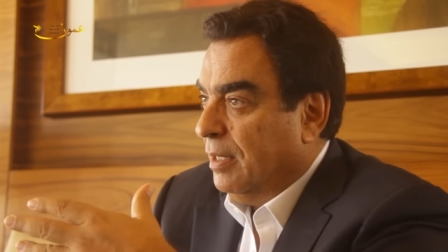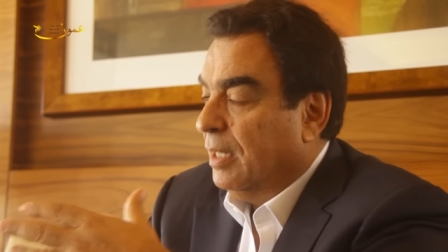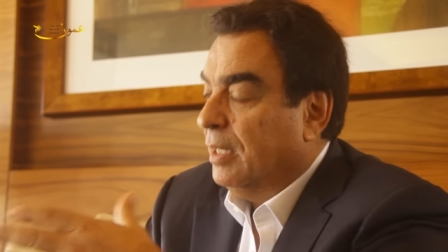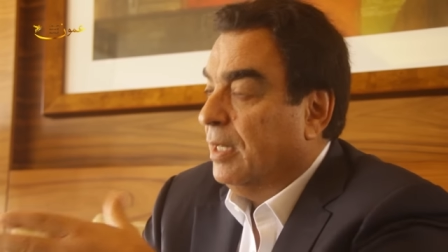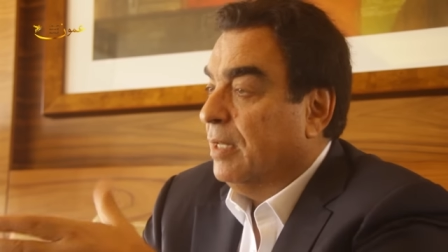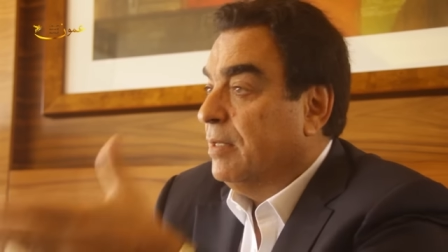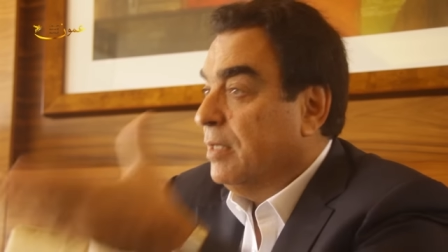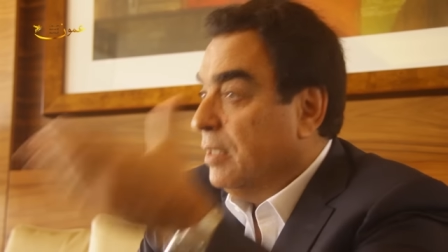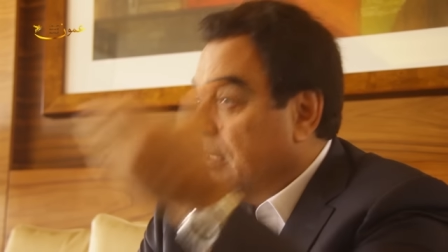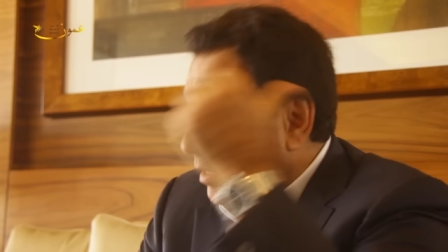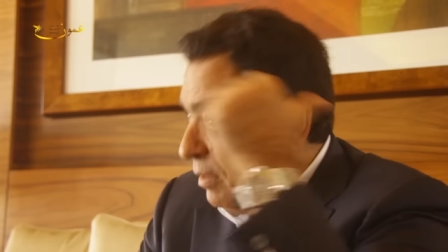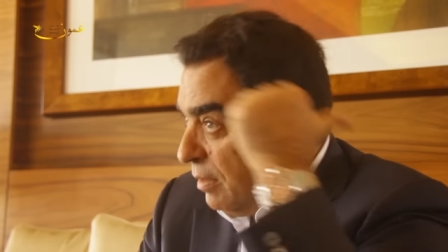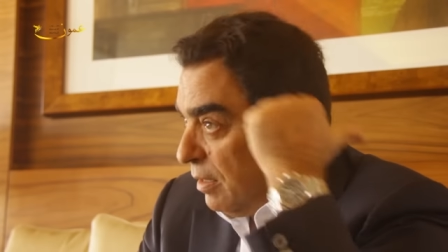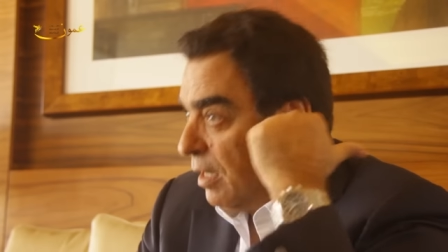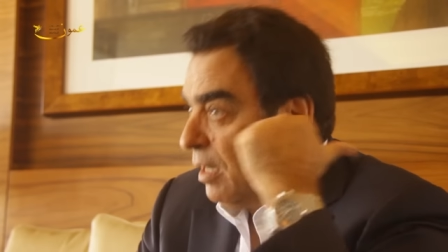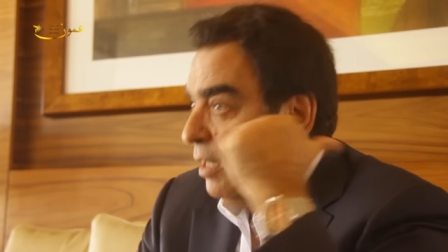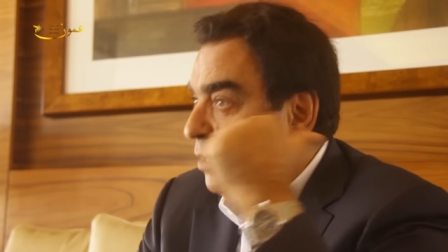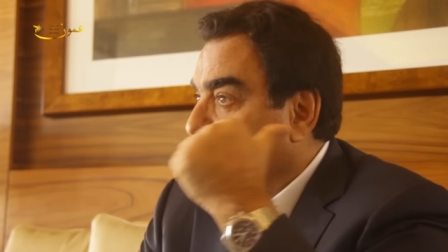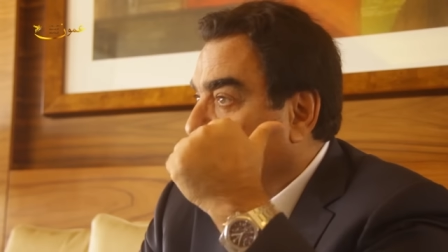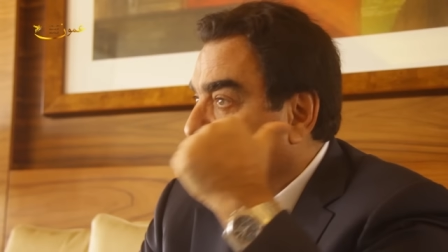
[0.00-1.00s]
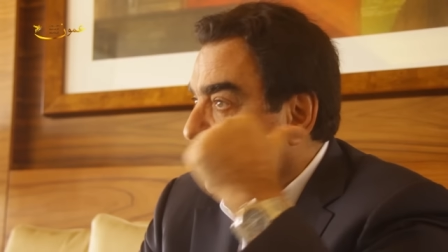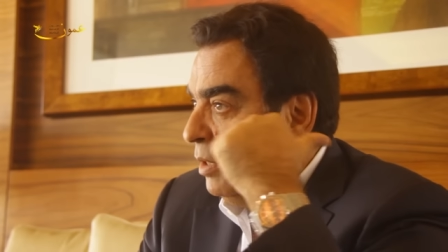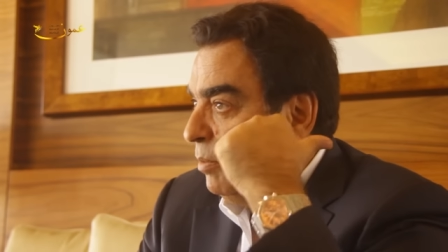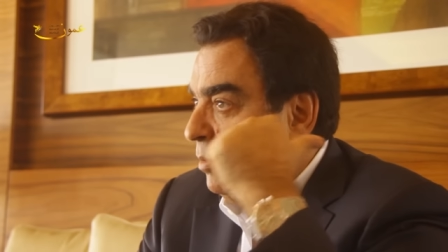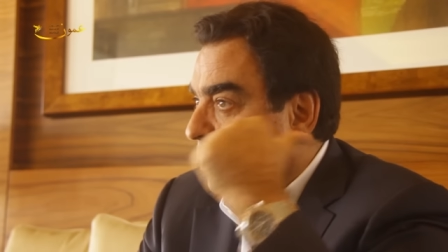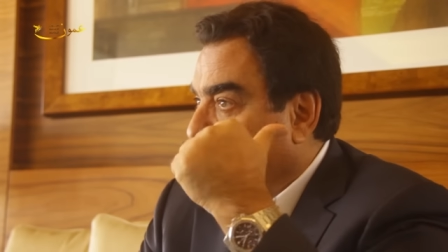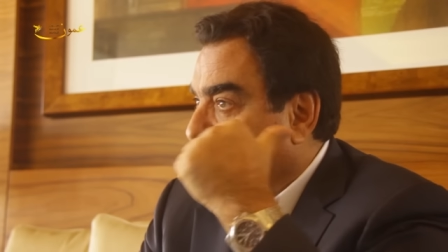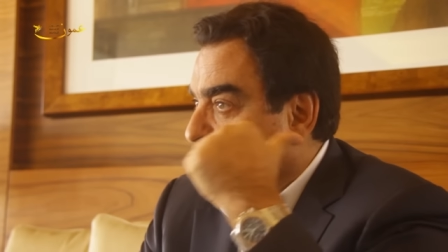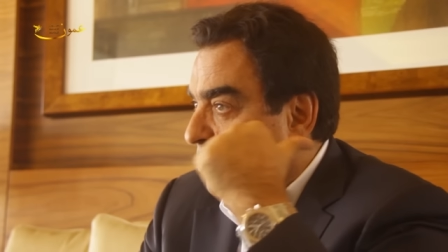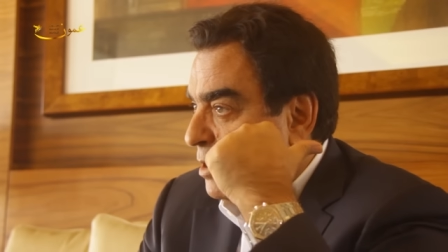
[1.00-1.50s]
الذين انتقدوني
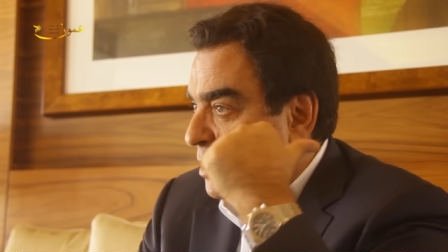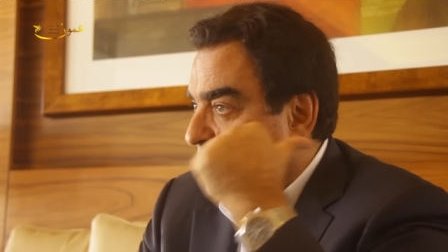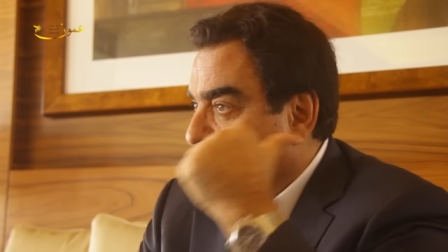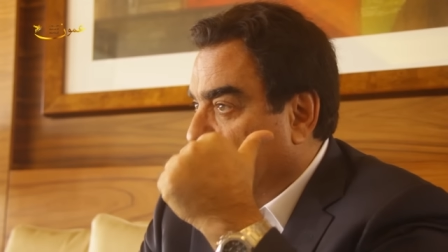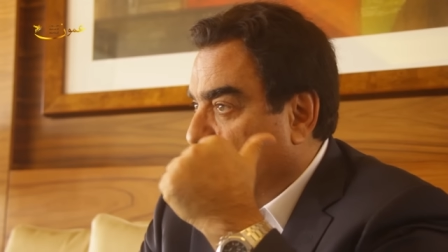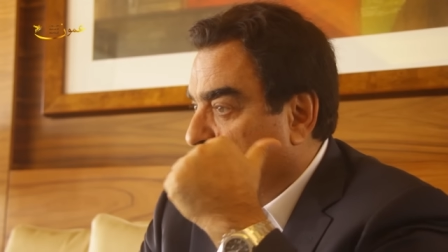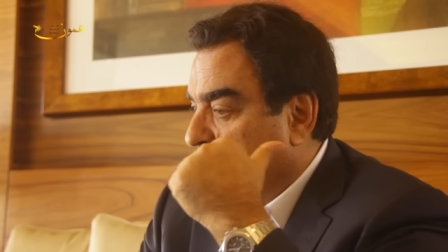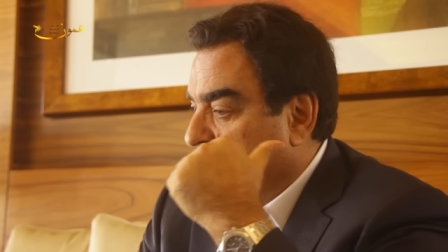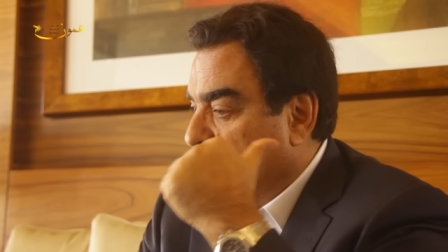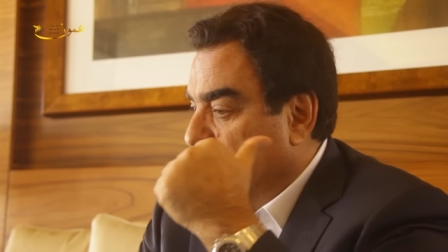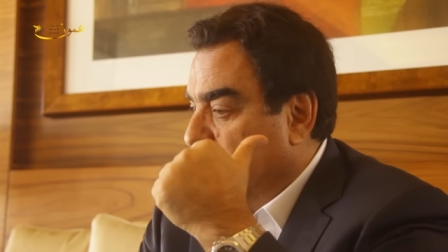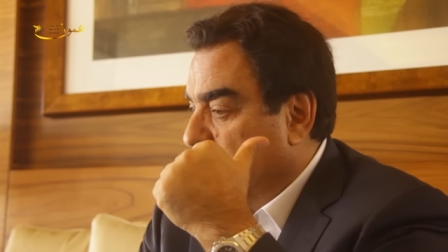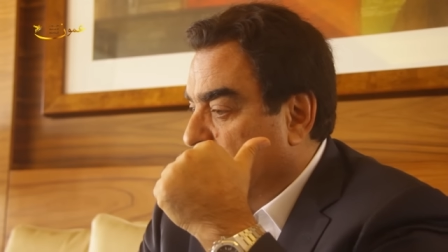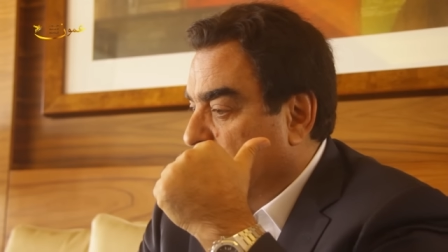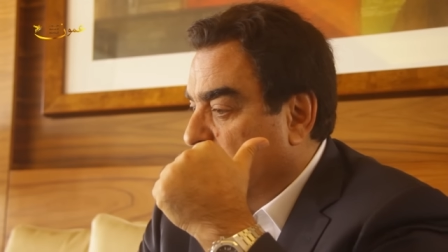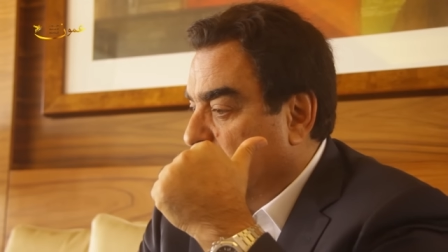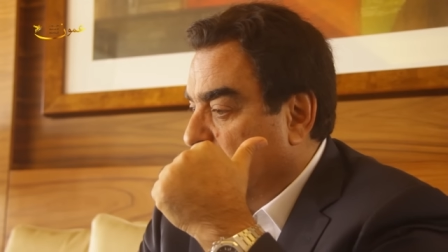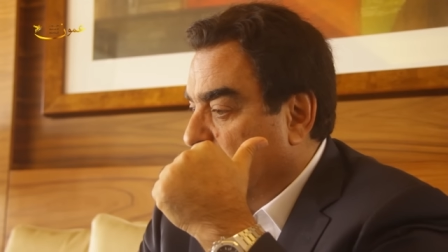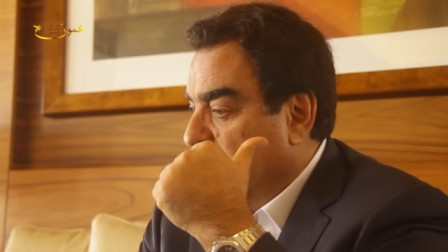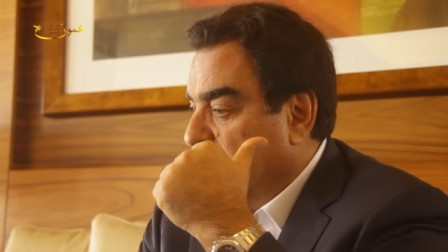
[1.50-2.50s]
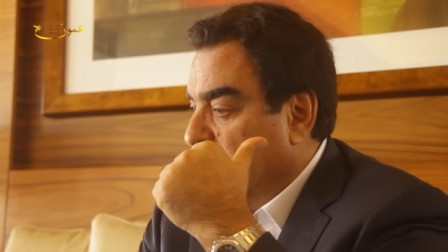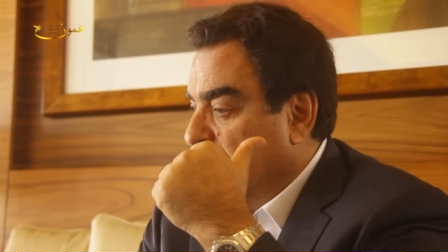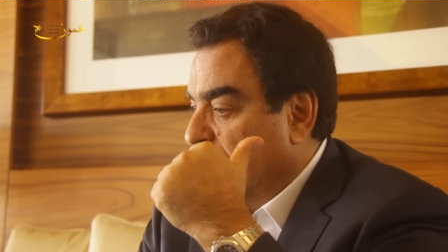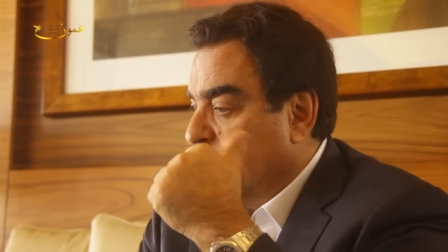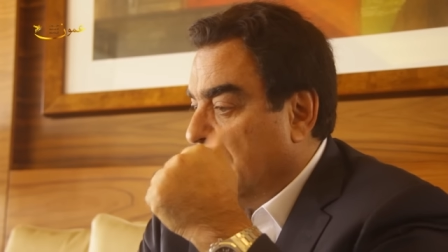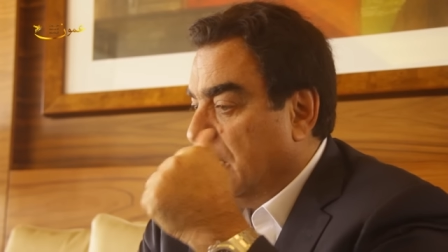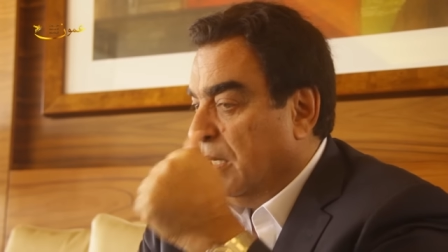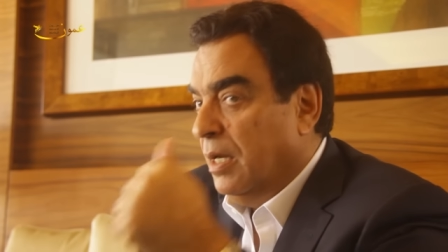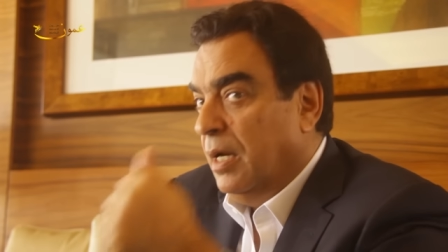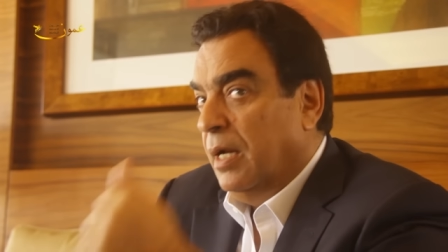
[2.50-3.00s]
من خمس سنوات
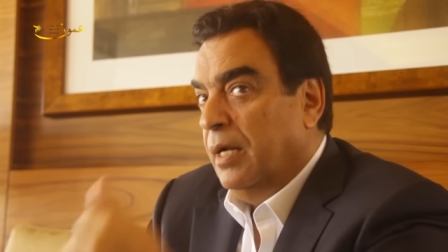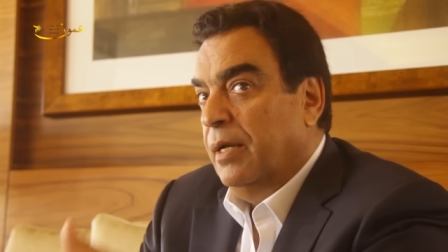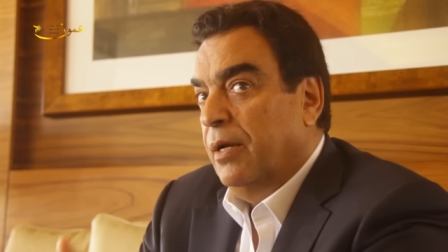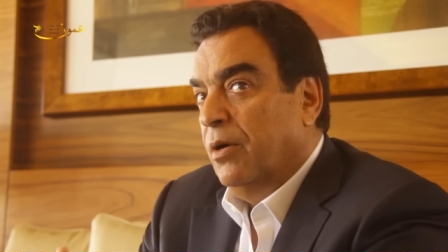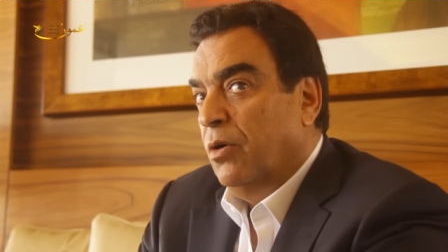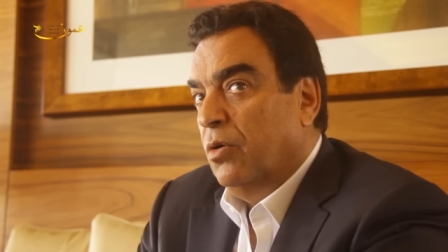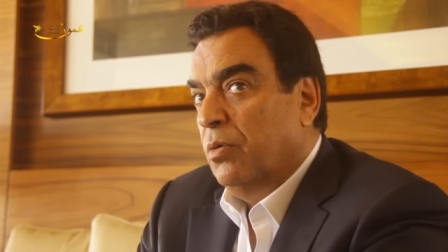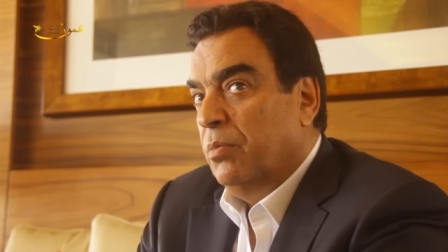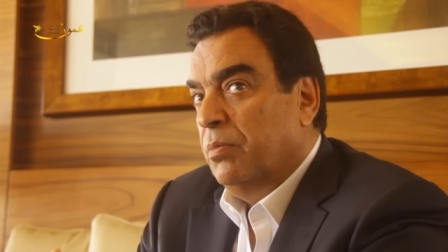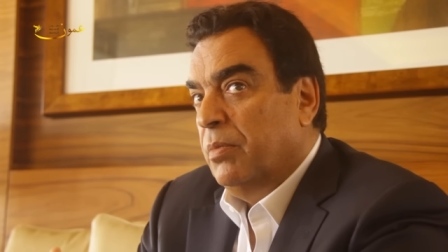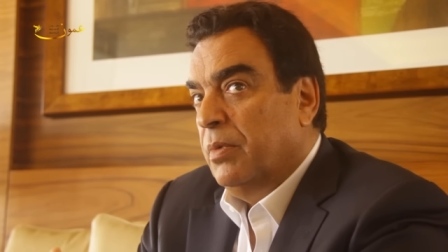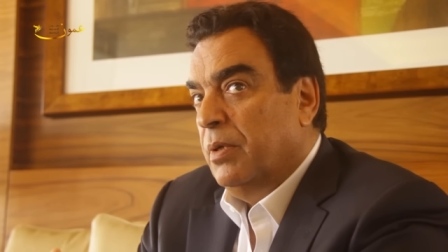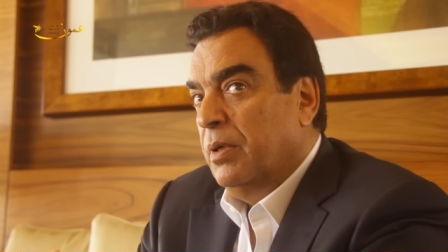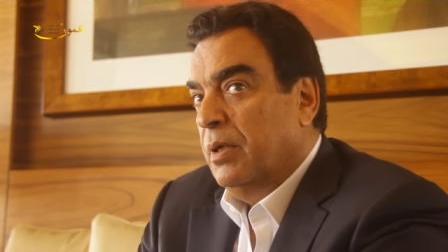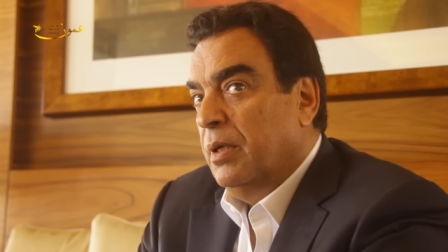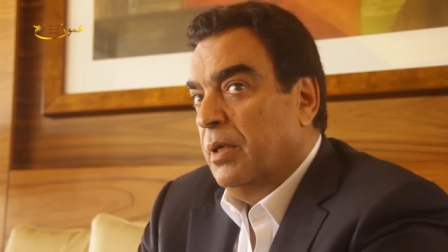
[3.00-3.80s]
اليوم